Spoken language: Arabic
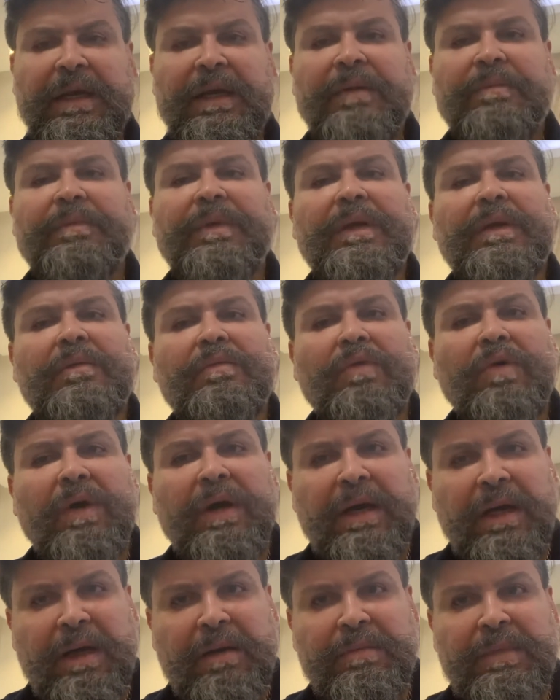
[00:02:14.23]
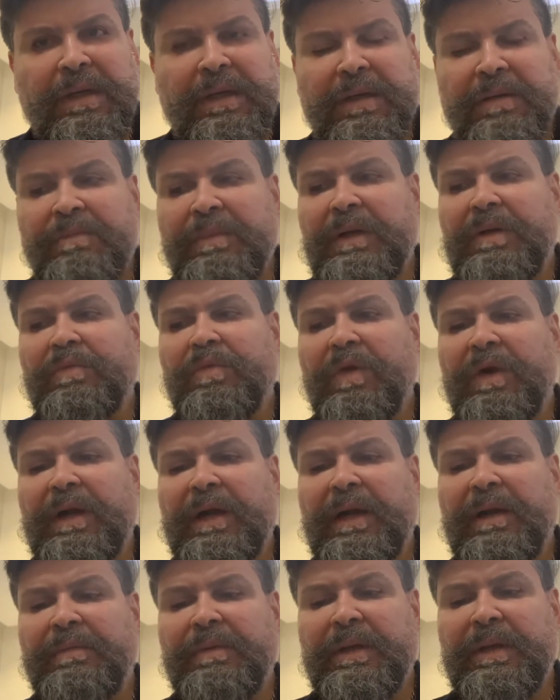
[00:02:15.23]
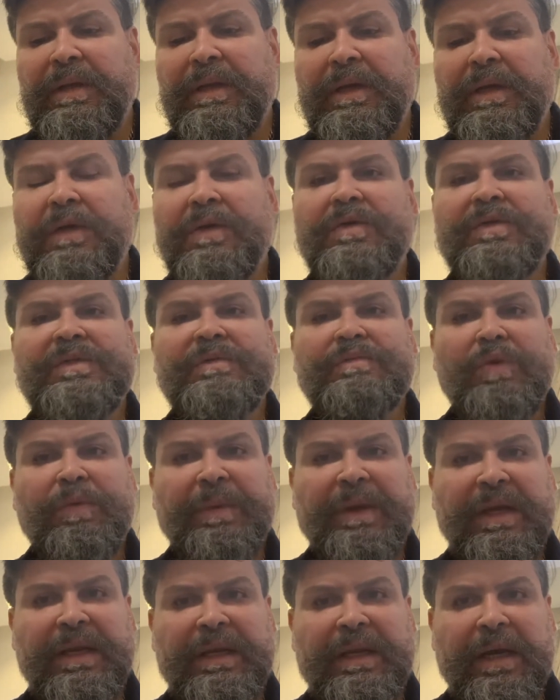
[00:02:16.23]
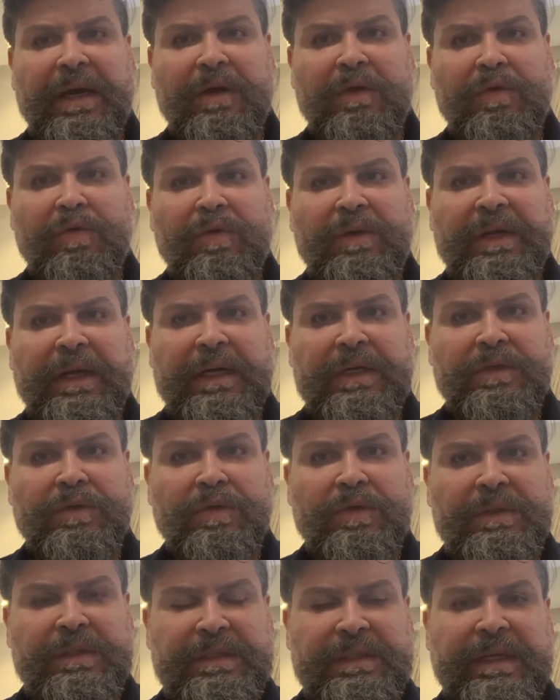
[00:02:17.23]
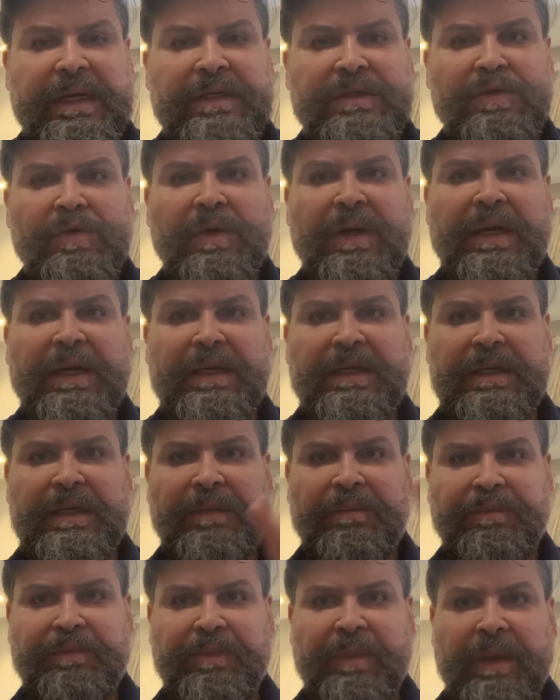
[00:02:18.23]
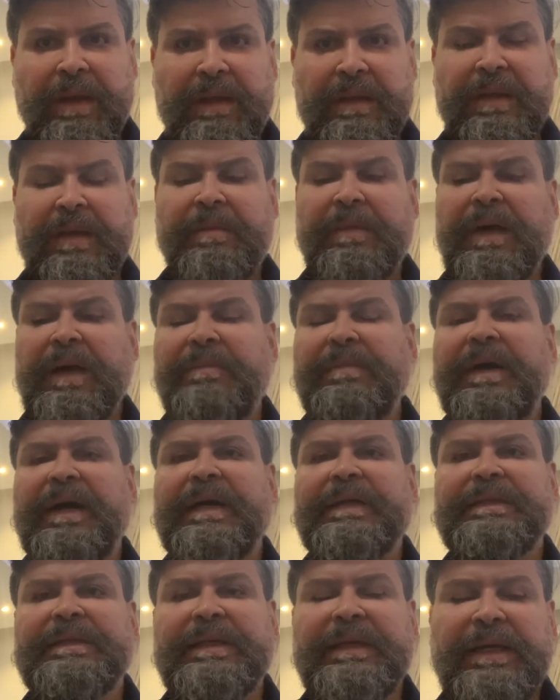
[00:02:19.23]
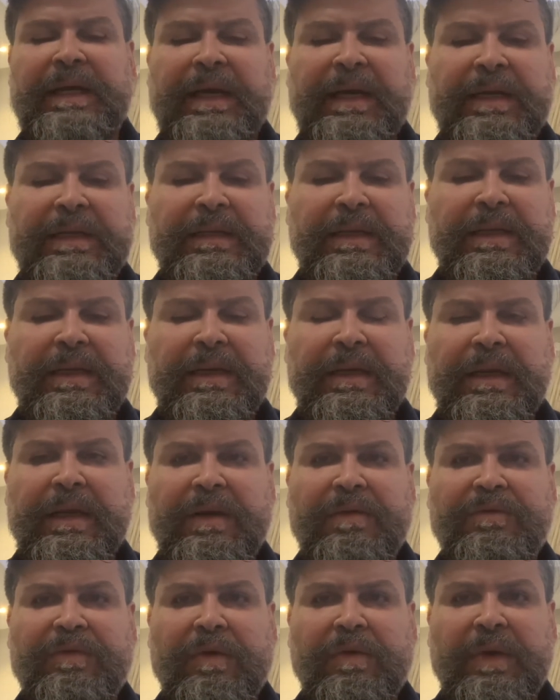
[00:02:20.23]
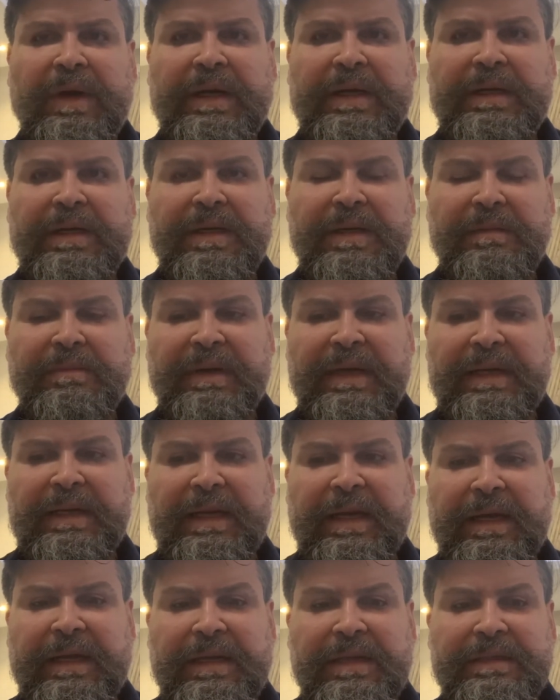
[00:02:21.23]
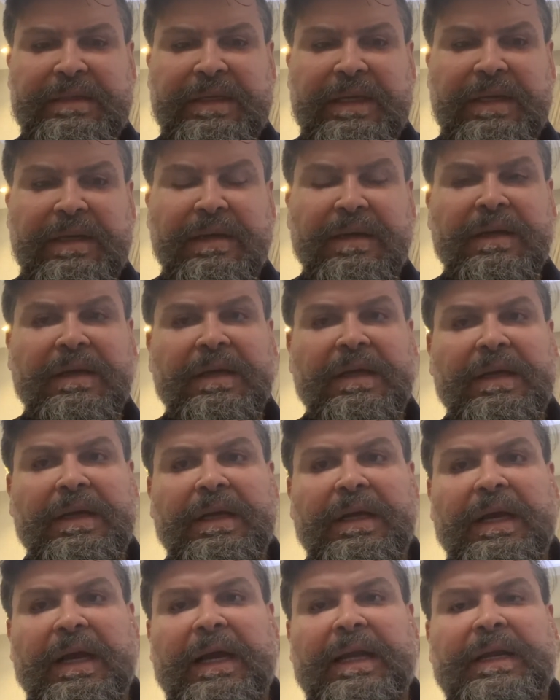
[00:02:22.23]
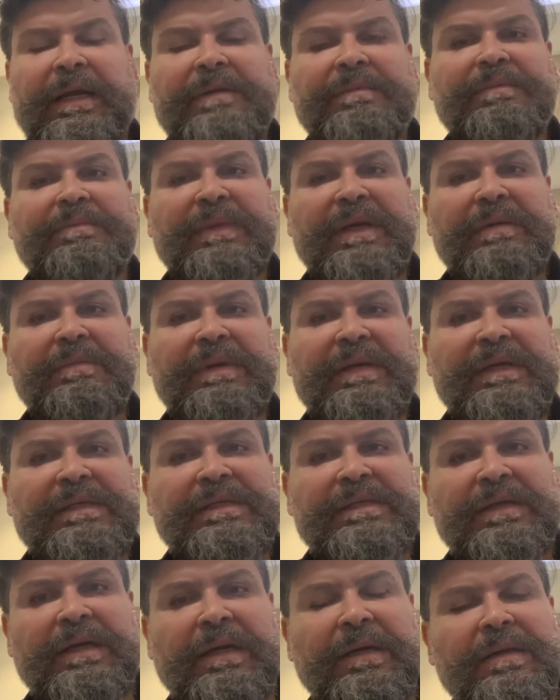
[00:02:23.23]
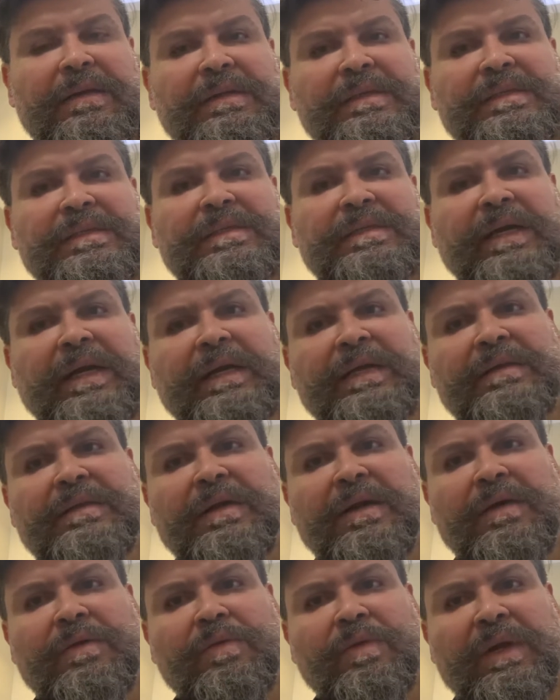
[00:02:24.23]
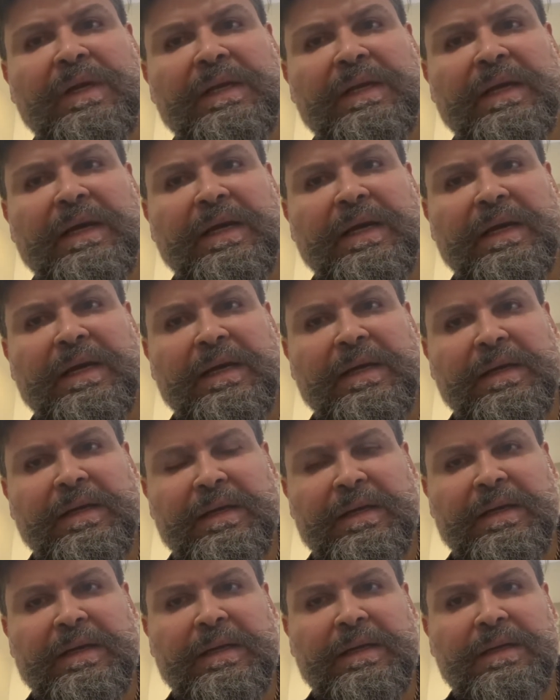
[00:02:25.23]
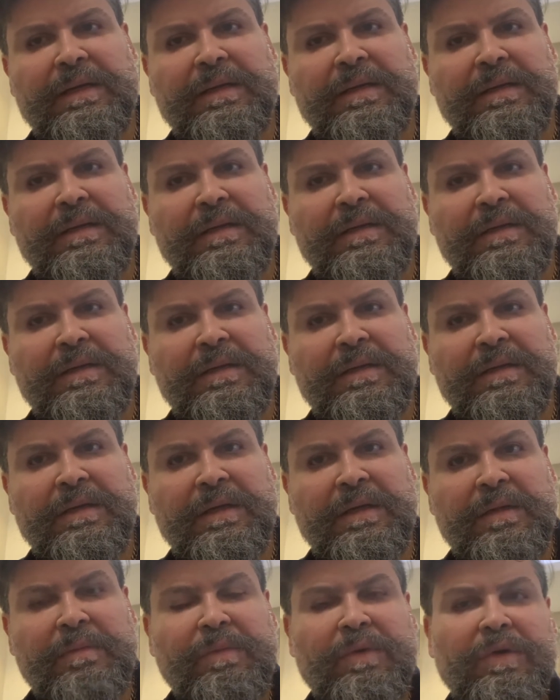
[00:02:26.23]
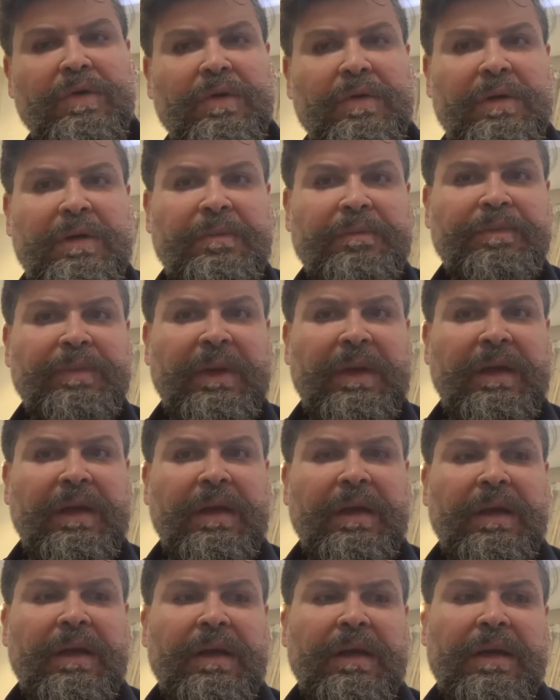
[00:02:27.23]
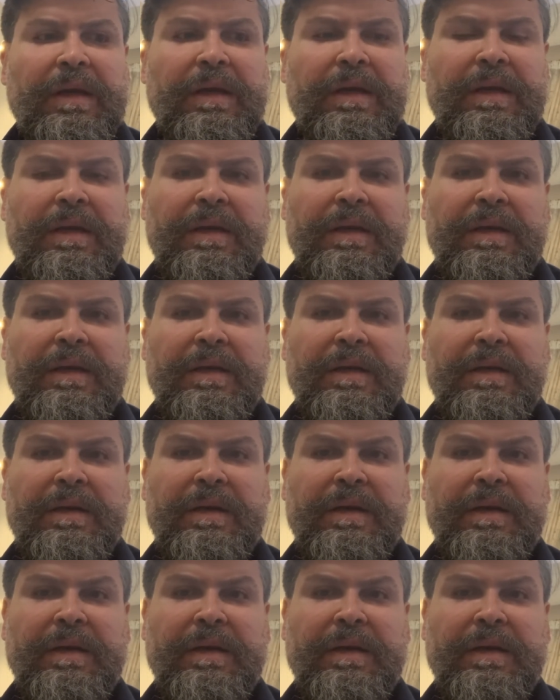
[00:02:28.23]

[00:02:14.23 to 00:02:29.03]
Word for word: بالمقابل بالمقابل الرز ممكن ياكلوه اللي عندهم داء زلاقي تمام هذه احد الفوارق بين الاكلتين هلا مين بنصح الرز اكثر ولا البرغل آه،